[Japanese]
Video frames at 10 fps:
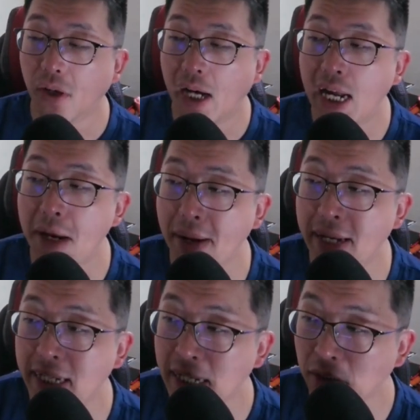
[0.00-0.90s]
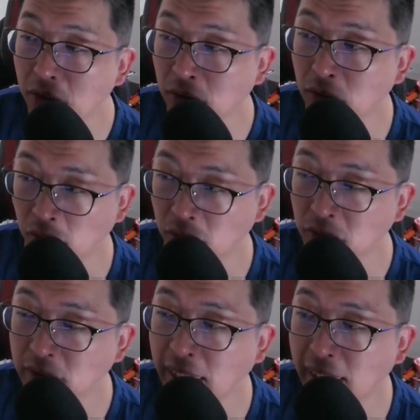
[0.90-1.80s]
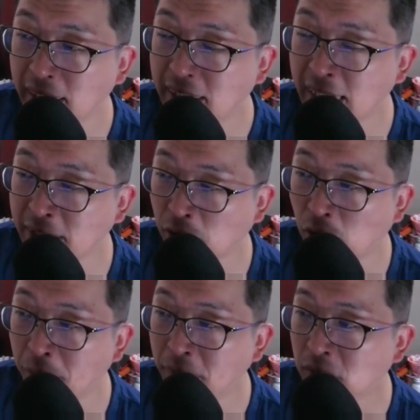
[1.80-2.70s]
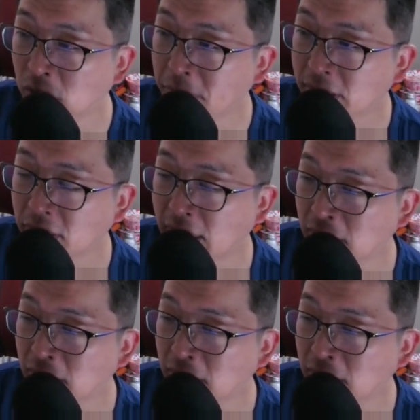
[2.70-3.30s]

早めにどんどん売っていきたいと思っておりますので、